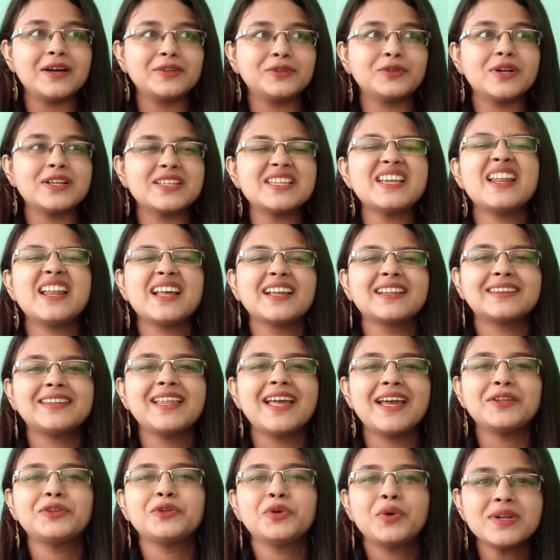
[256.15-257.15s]
थोड़ा सा
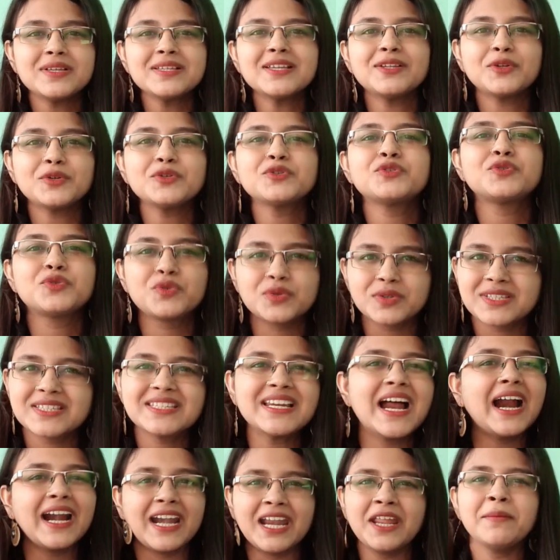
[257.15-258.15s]
लगता है थोड़ा सा तो
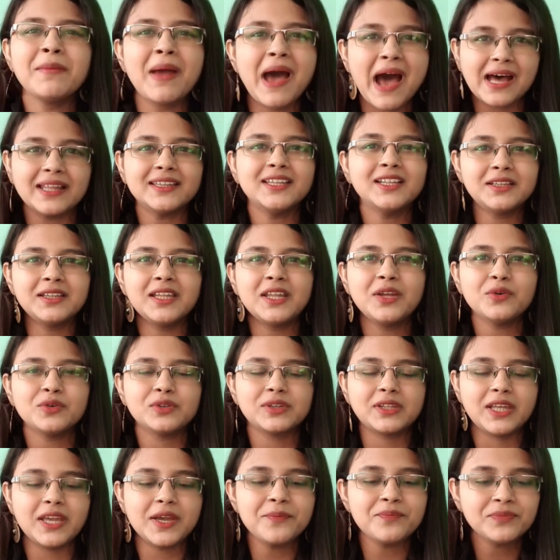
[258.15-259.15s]
स्टार्टिंग में आदत नहीं
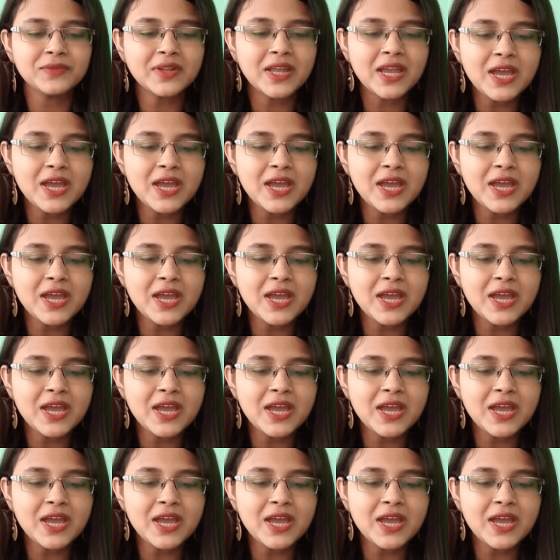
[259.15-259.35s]
होती है